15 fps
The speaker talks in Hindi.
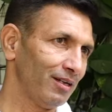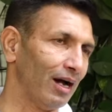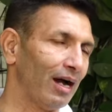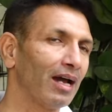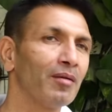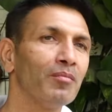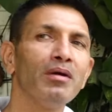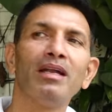
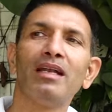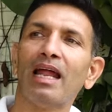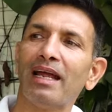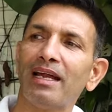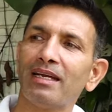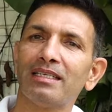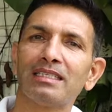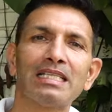अगर मैं
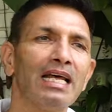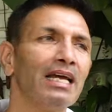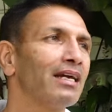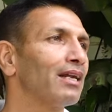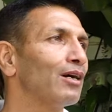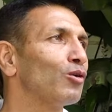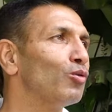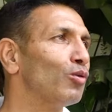लाइक
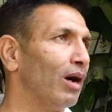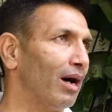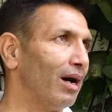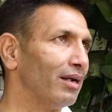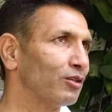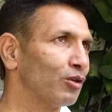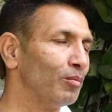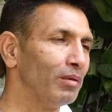डिसलाइक रखूँगा
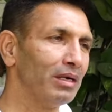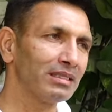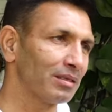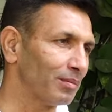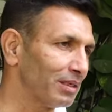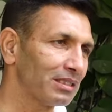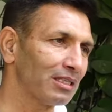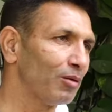तो मैं
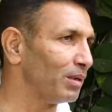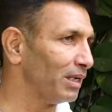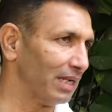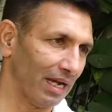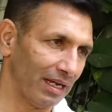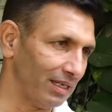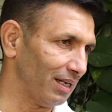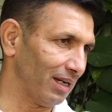समझता हूँ मैं
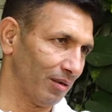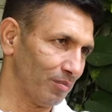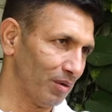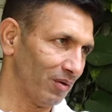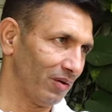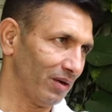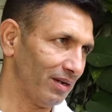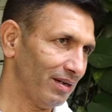न्याय नहीं कर
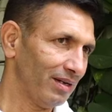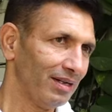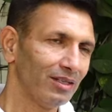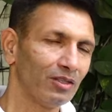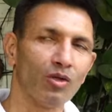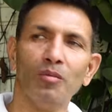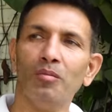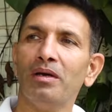पाऊँगा
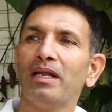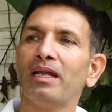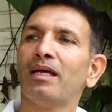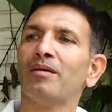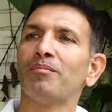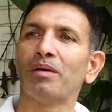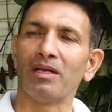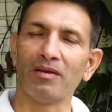तो
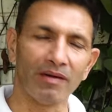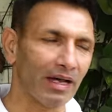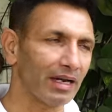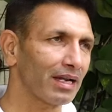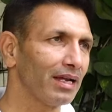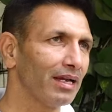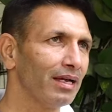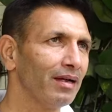मेरे परिवार
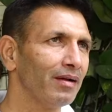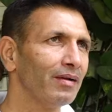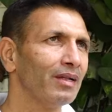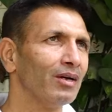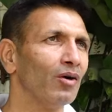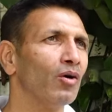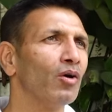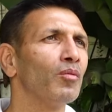के हैं
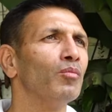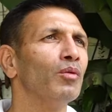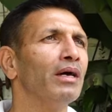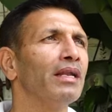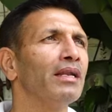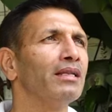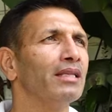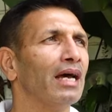और
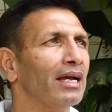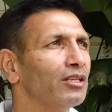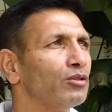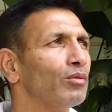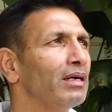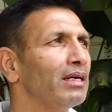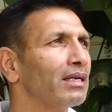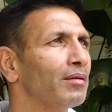मेरी
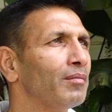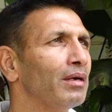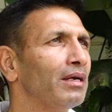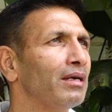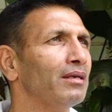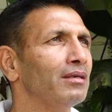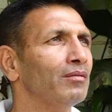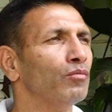दायित्व है कि
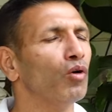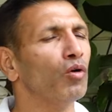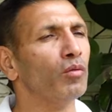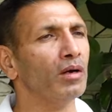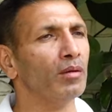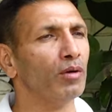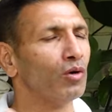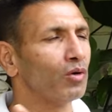मैं वो
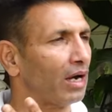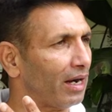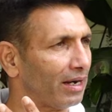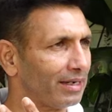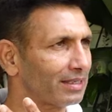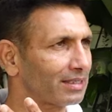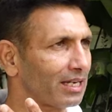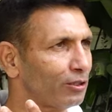वैभव
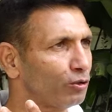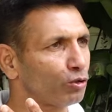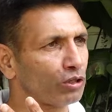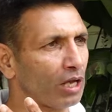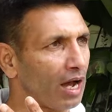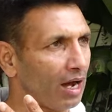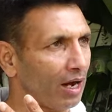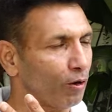कांग्रेस का जो
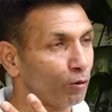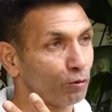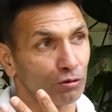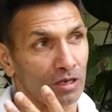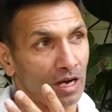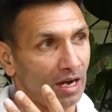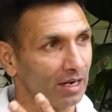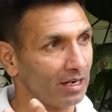था और
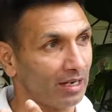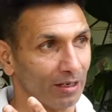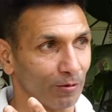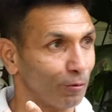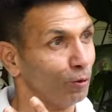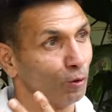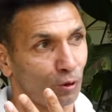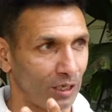उसका हक है
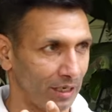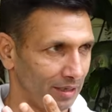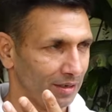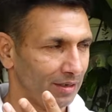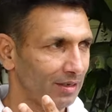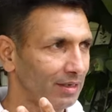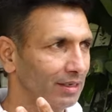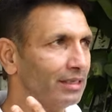वो लौटे
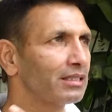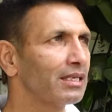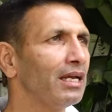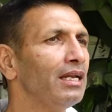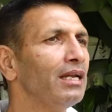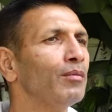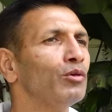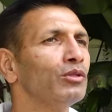इसके
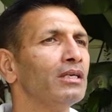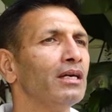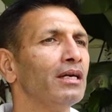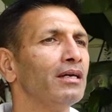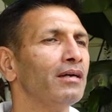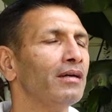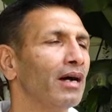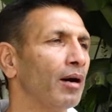लिए मुझे
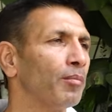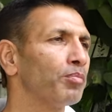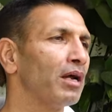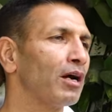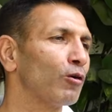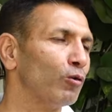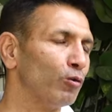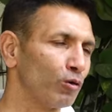
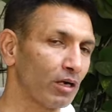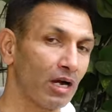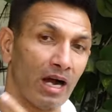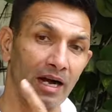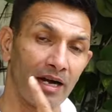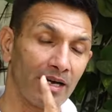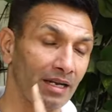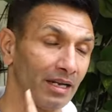अपना खून का
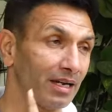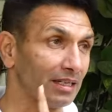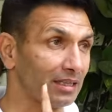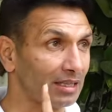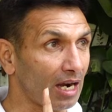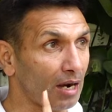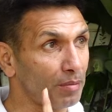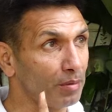आखिरी
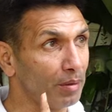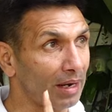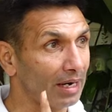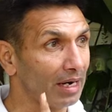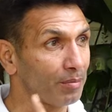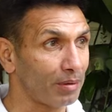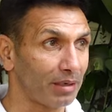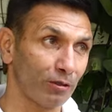कतरा भी
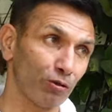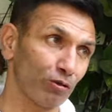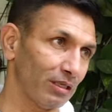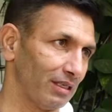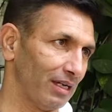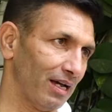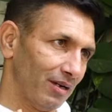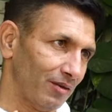बहाना पड़े तो
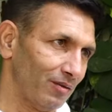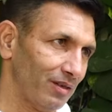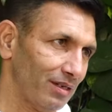तैयार हूँ